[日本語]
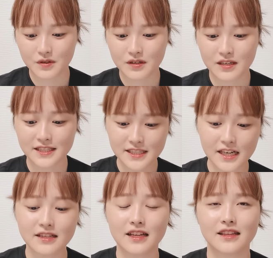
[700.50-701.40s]
価値
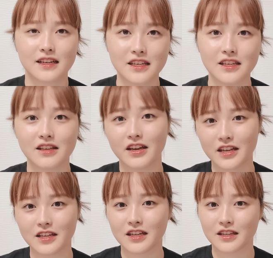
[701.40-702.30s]
観だったり経
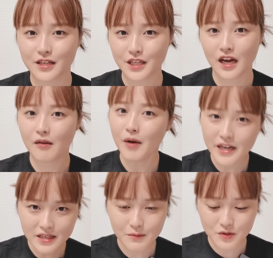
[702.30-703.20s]
歴だったりあまり
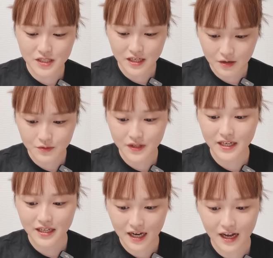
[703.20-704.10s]
にも違う2
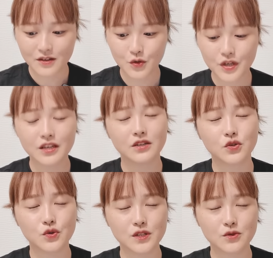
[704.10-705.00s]
人が時には
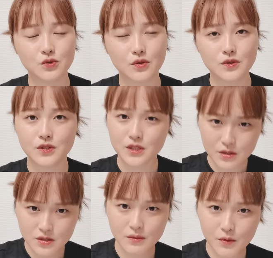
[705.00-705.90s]
象突しつ
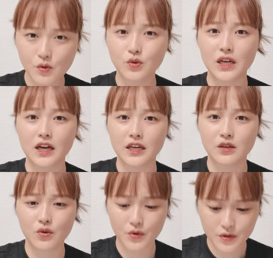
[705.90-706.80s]
つもお互いに
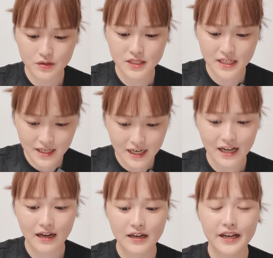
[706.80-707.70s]
協力しなが
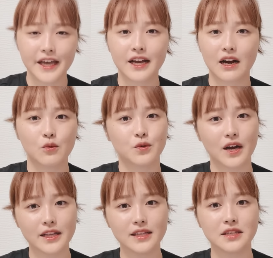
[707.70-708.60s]
ら変化を迎
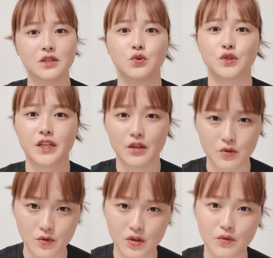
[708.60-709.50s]
えて成長してい
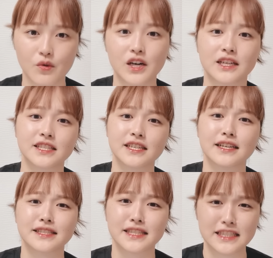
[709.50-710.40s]
くっていうお話ら
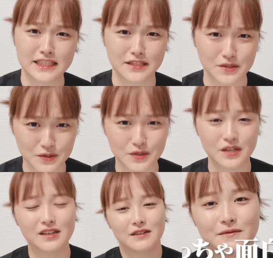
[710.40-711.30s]
しいんです。
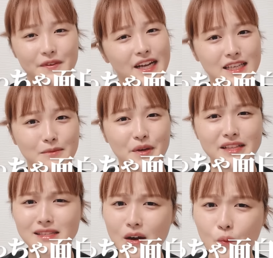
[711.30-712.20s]
何めっ
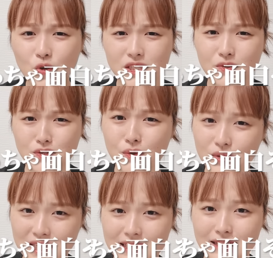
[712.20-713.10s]
ちゃ面白そう
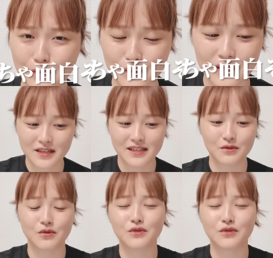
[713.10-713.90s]
じゃんっていう。でこ